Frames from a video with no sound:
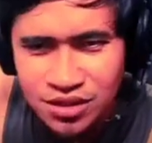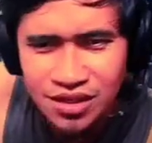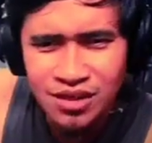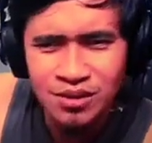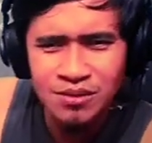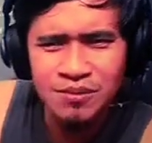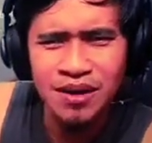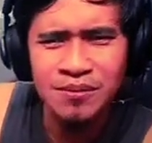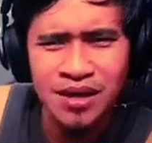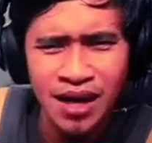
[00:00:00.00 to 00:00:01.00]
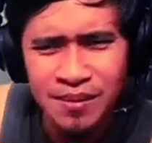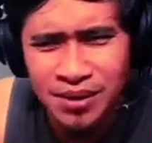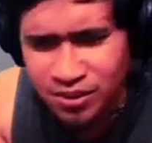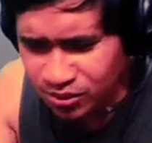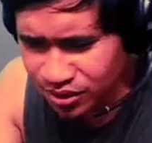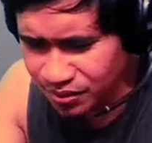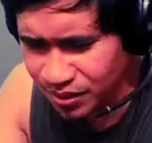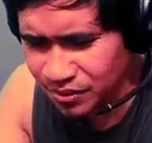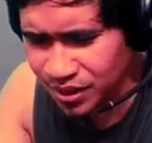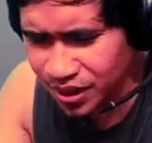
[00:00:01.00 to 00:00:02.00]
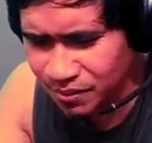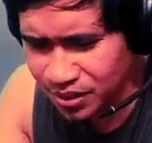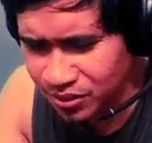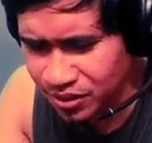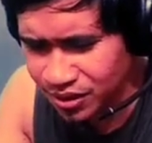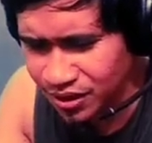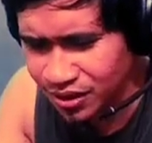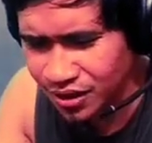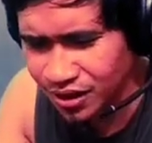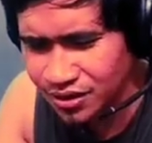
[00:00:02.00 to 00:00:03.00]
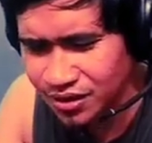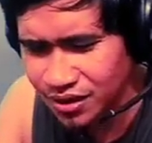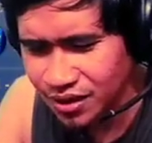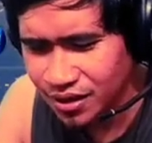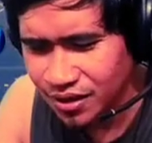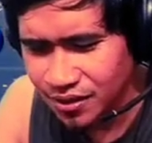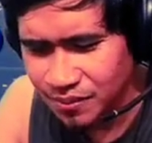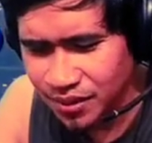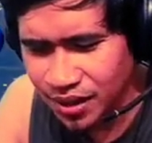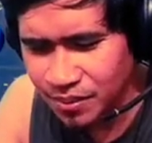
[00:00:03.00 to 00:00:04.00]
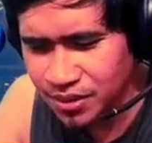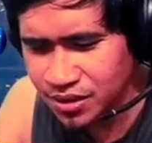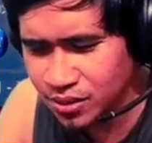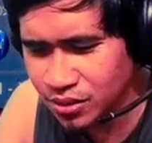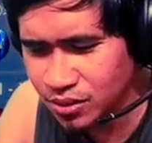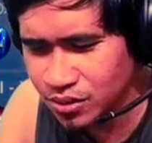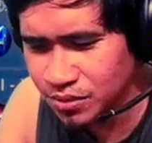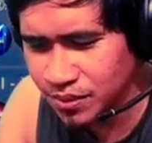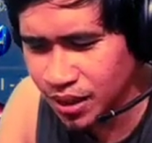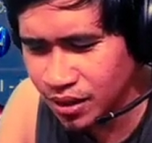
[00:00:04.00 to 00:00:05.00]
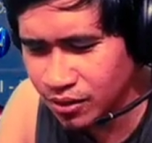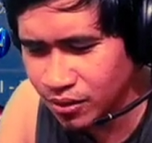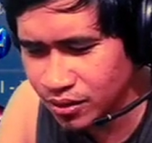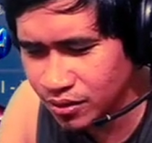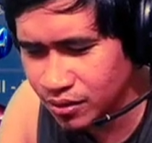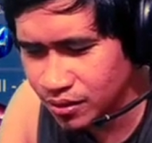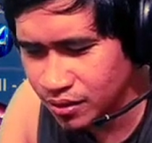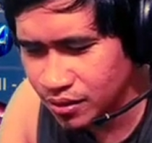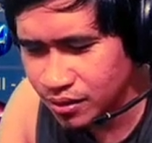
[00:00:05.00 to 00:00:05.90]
tong skin, no? Baka mayaman to, eh. Baka mayaman to, eh. Tingnan nga natin. Mayaman siguro to si Franco, eh, no?